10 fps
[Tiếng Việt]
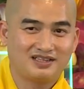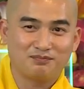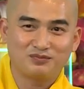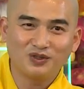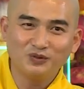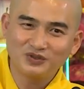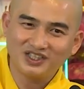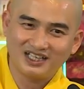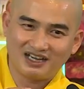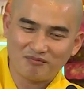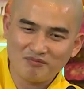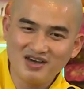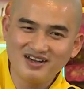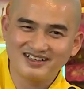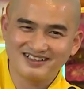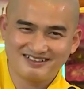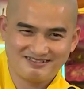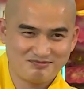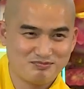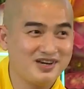tập tu tức là bớt
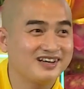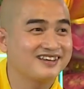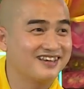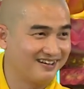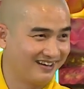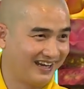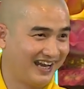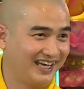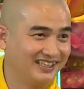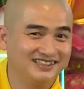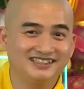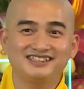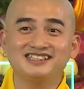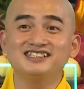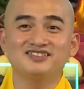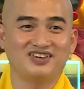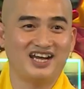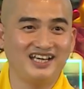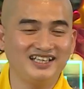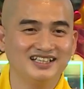bớt dần lại chứ chưa
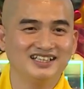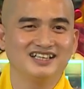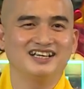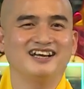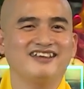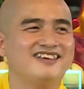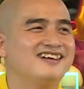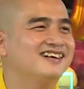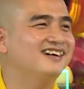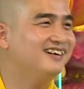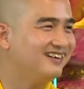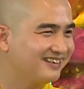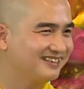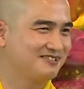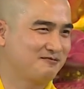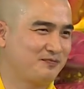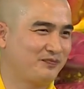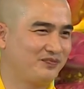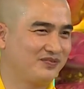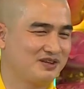phải là dứt hết
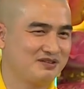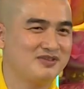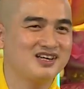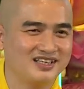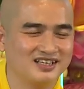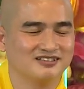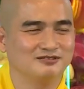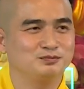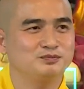bớt dần